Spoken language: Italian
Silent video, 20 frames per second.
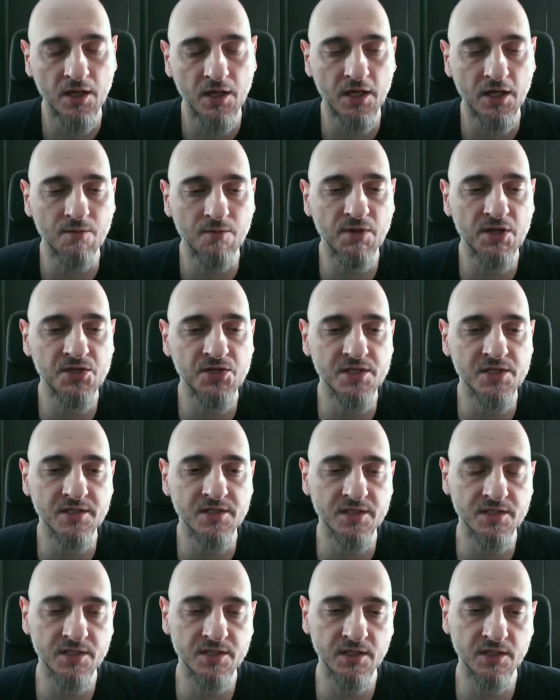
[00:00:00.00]
Il
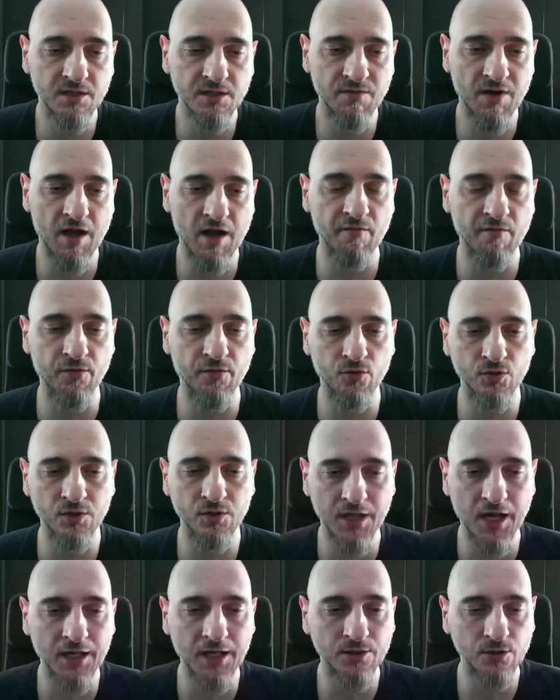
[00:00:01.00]
Manchester City va
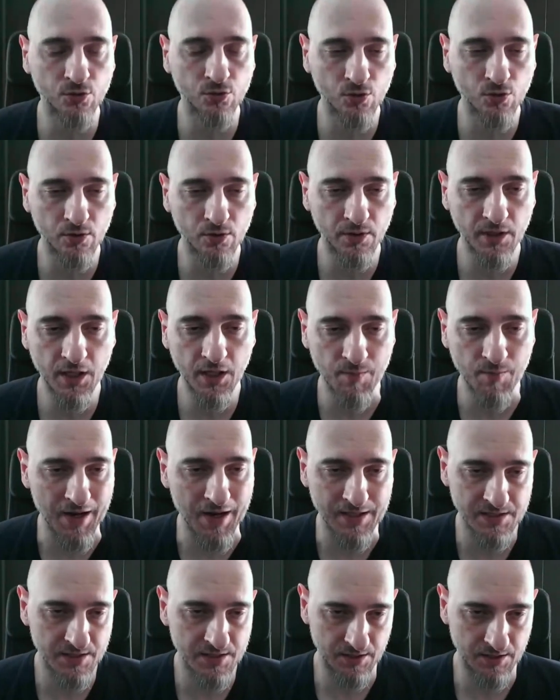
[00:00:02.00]
affrontato e
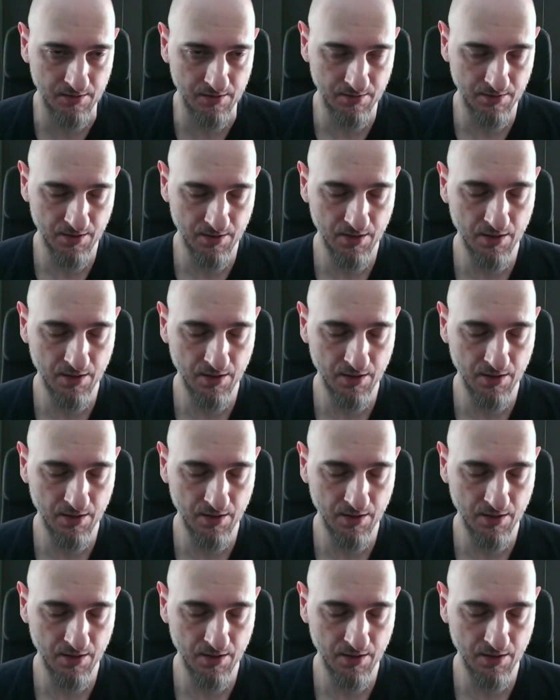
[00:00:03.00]
basta.